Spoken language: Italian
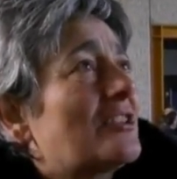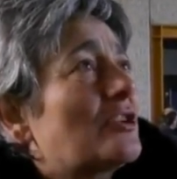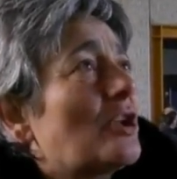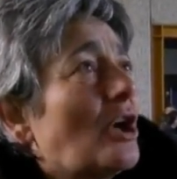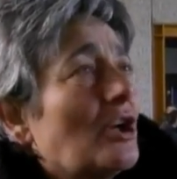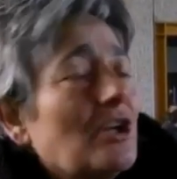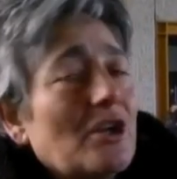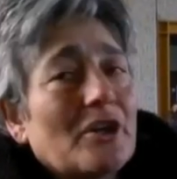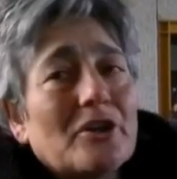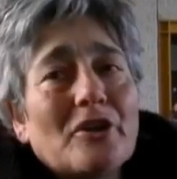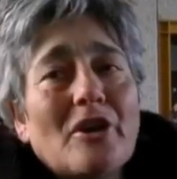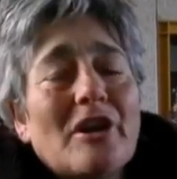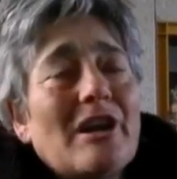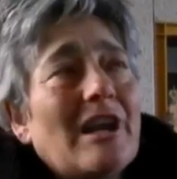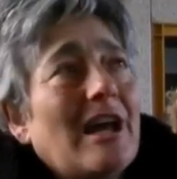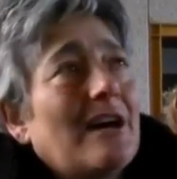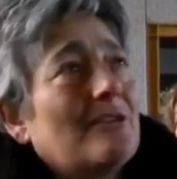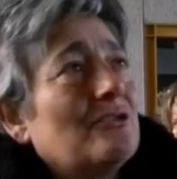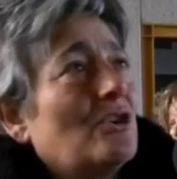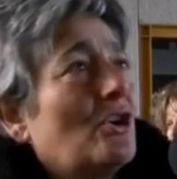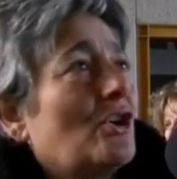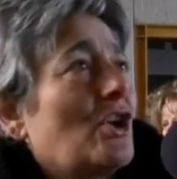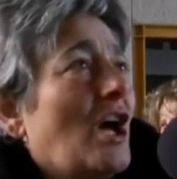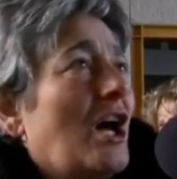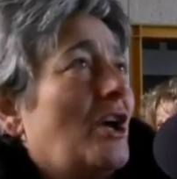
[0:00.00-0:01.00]
e togliono il
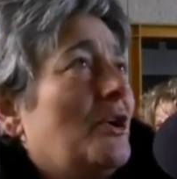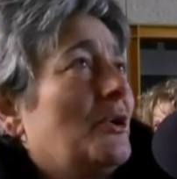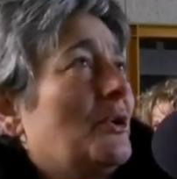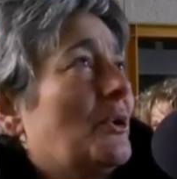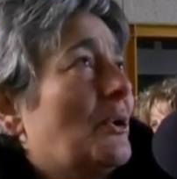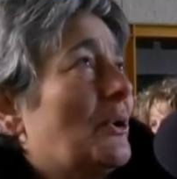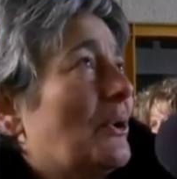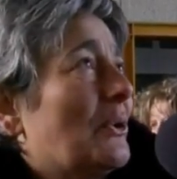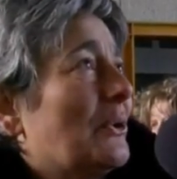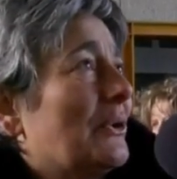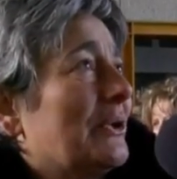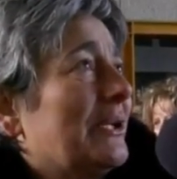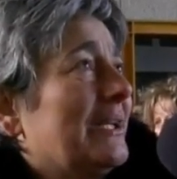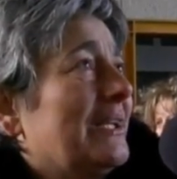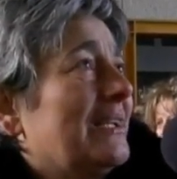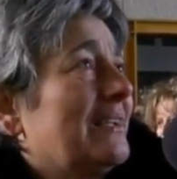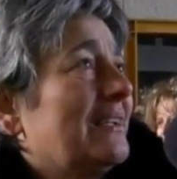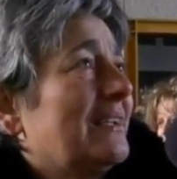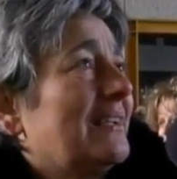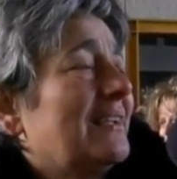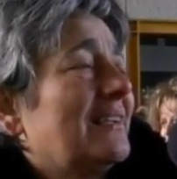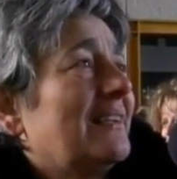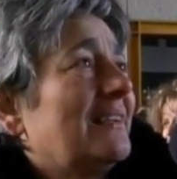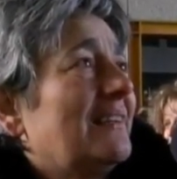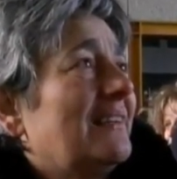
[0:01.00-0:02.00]
lavoro a noi.